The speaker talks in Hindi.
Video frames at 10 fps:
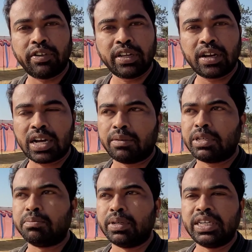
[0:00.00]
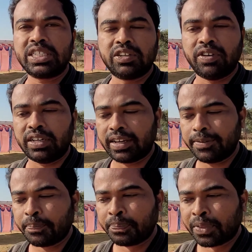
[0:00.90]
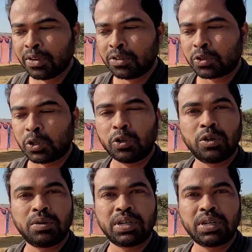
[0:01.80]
शिवलिंग है काफ़ी बड़ी शिवलिंग है तो